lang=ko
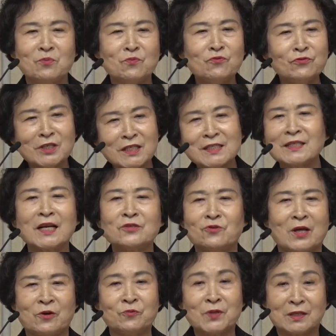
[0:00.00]
문의 전화도
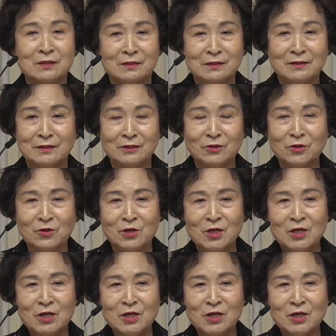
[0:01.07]
안 온다 그러거든요.